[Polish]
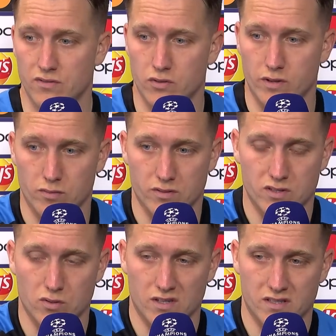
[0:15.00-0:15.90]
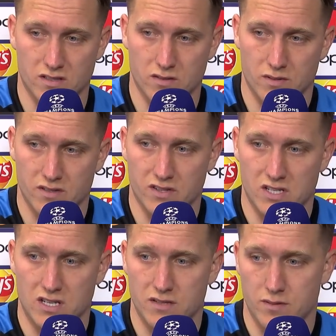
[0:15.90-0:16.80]
zawiodła, bo sytuację sobie
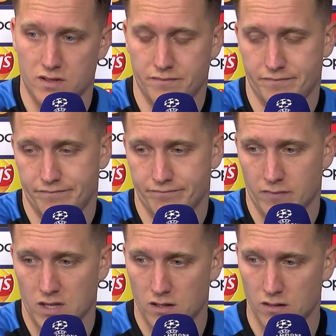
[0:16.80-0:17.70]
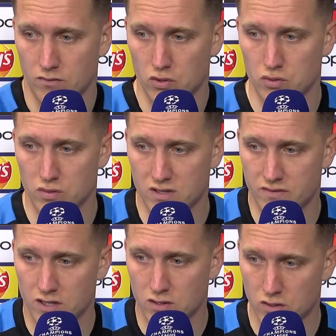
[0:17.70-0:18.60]
stwarzaliśmy. Wrócił też
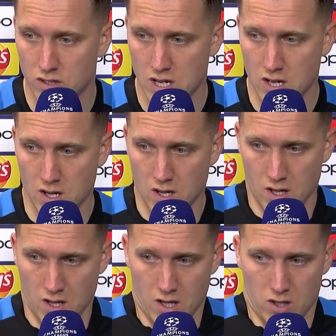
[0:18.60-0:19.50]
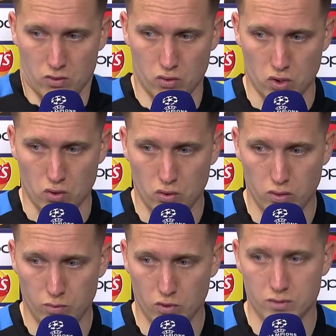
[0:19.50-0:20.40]
Wiktor. Dużo
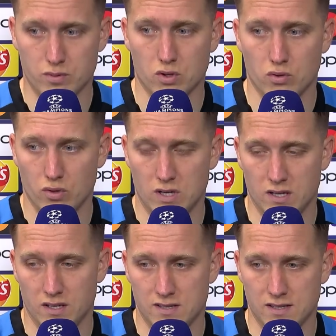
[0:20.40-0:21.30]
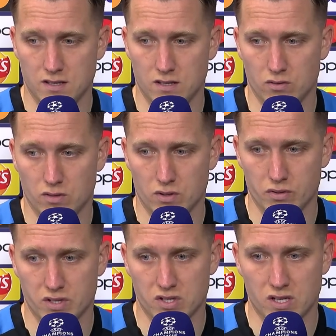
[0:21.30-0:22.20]
ruchu było z przodu, ale niestety nie udało
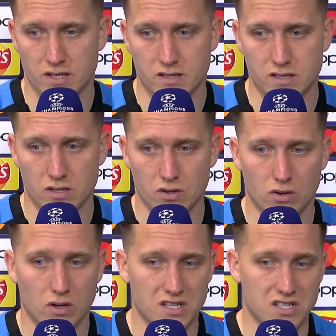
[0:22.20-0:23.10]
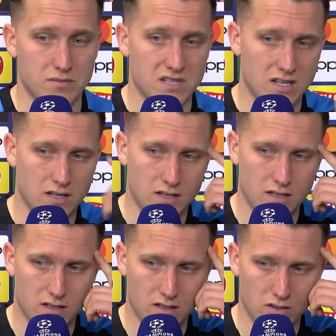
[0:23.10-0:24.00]
się strzelić tego gola szybciej
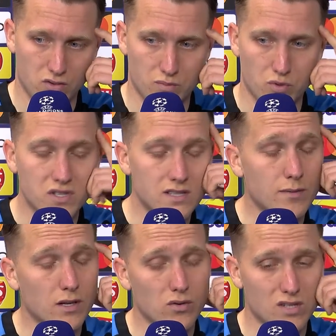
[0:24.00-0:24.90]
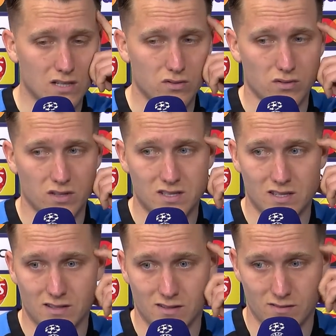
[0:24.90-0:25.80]
i już później zabrakło czasu. No
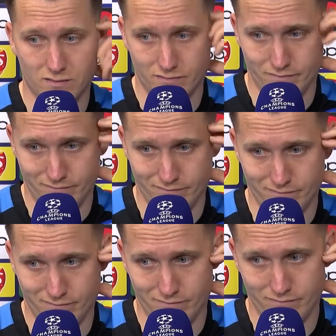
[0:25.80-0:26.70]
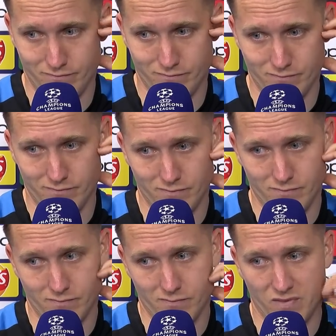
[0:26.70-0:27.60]
niestety mm,
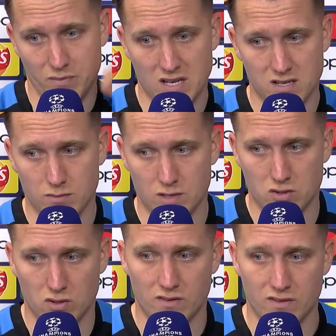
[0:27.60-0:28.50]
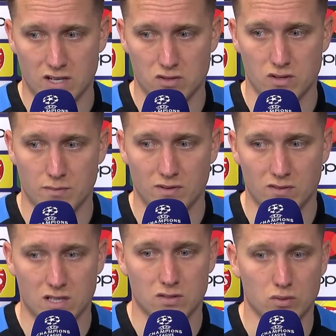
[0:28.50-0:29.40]
w pierwszym meczu i w rewanżu na
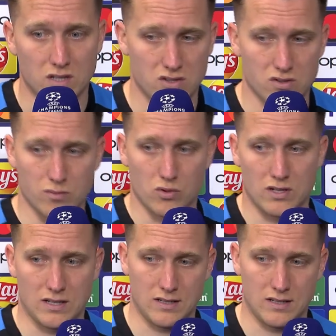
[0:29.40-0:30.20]
pewno ta skuteczność była